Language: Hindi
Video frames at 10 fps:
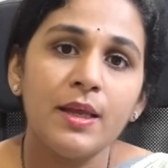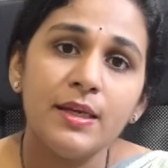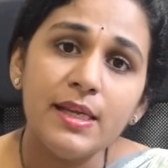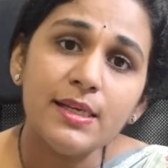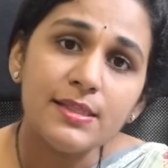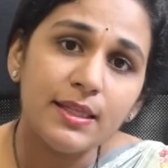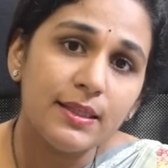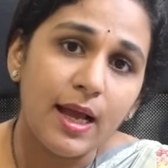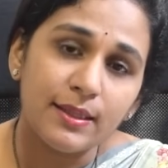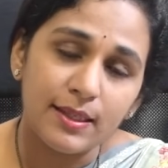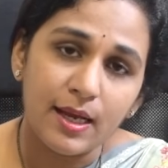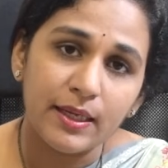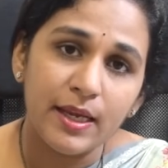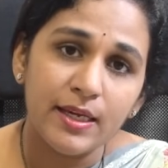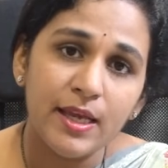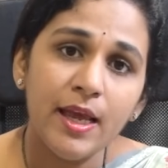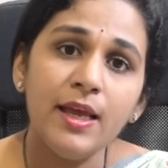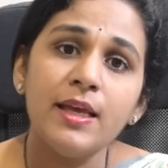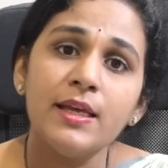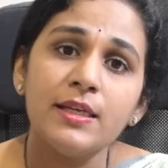नीह संतानता के लिए
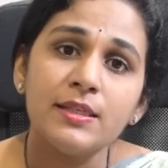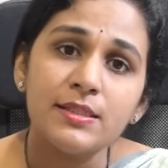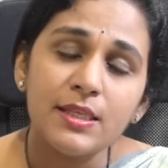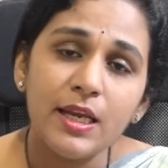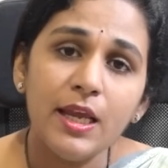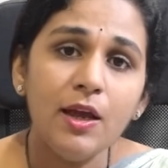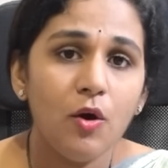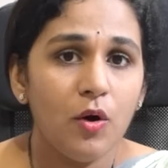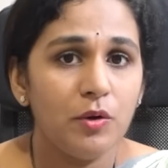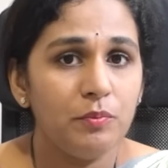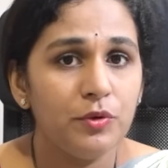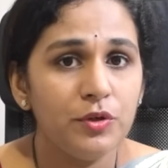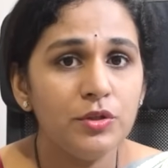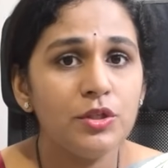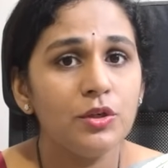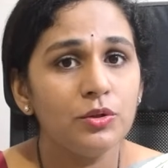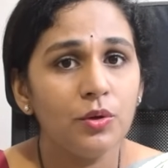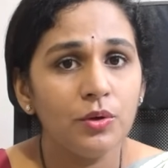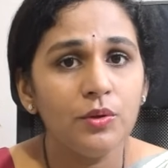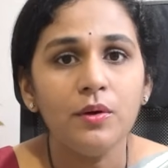स्त्री और पुरुष
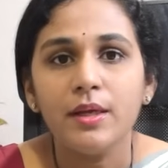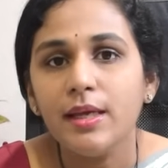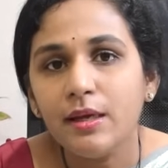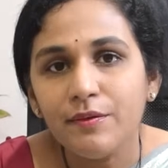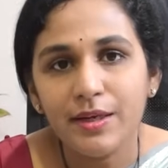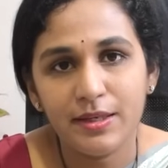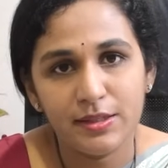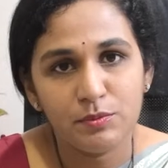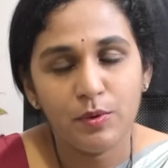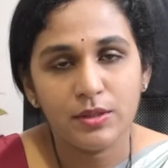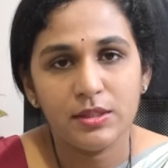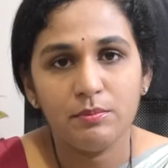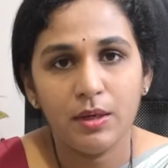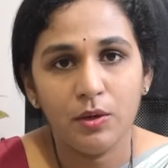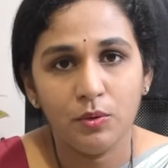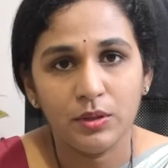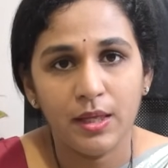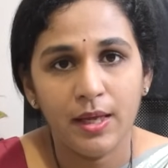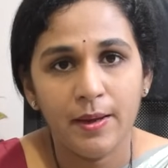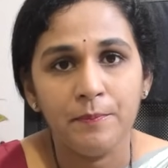दोनों इक्वली रिस्पॉन्सिबल
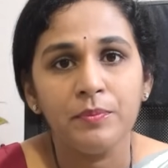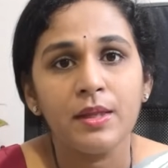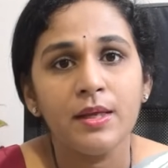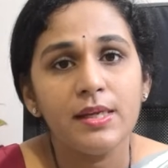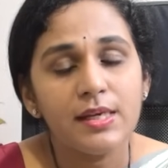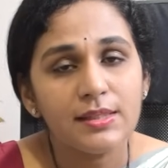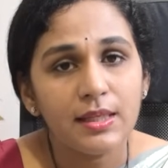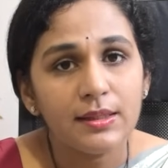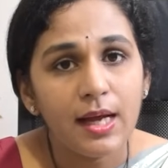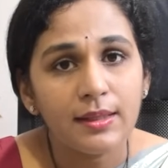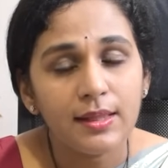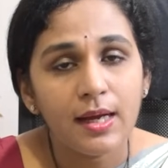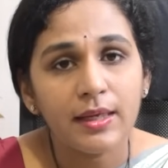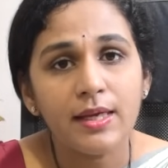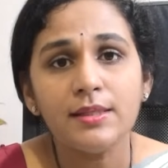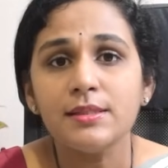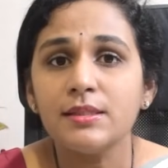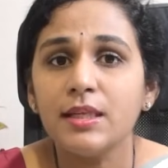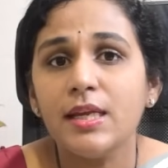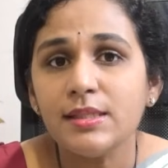होते हैं निह संतानता के
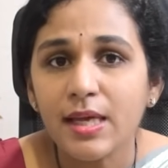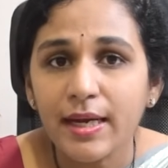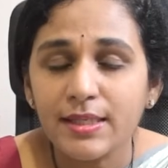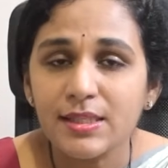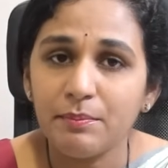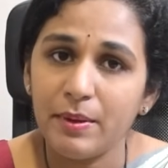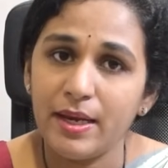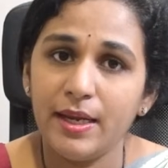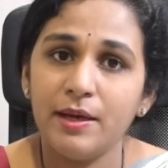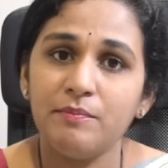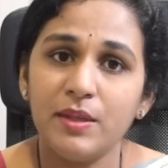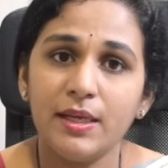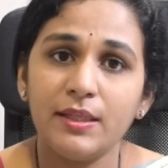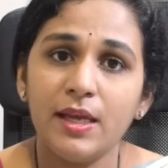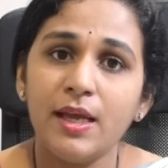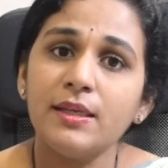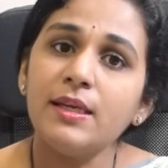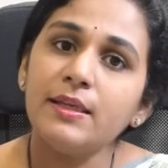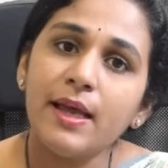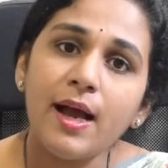स्त्री साइड से पहले हम देखते हैं
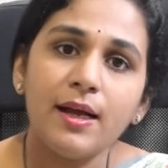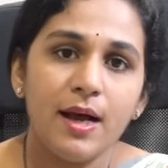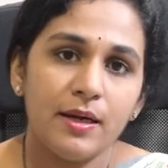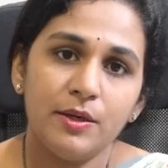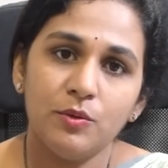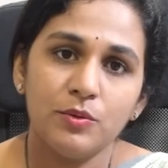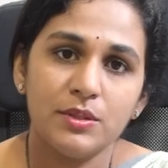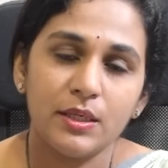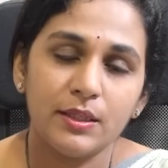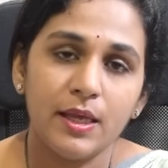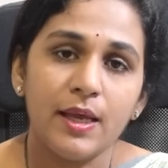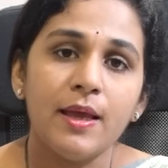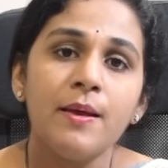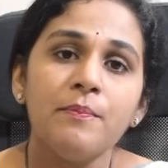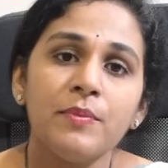कि क्या कारण हो सकते हैं